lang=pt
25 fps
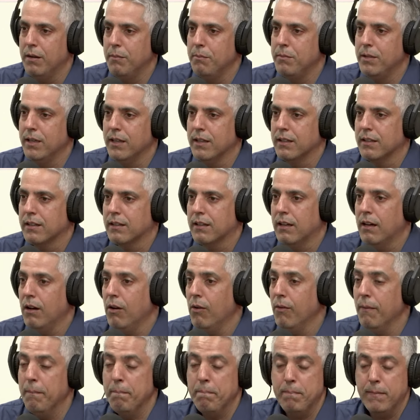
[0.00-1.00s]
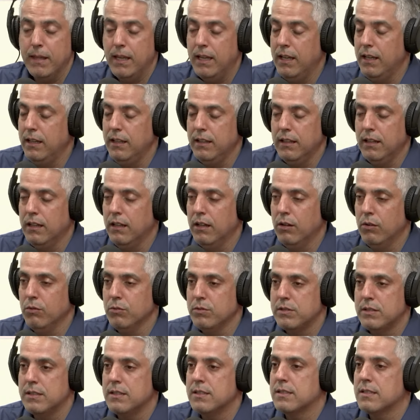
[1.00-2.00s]
ambiental ele
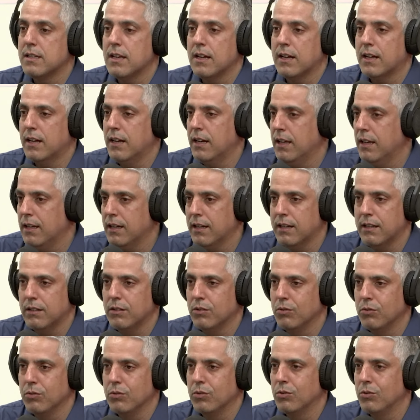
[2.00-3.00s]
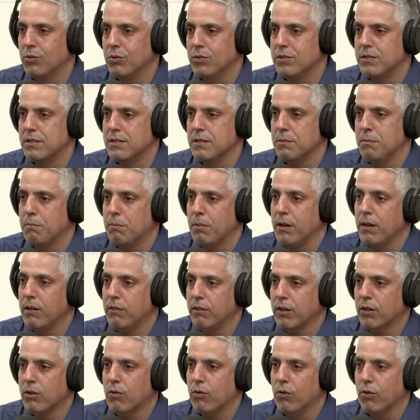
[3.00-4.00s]
não se segrega do, do
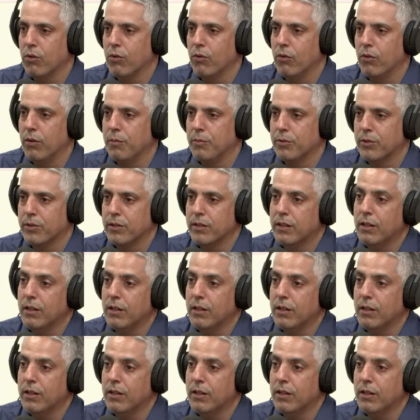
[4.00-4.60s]
desempenho econômico.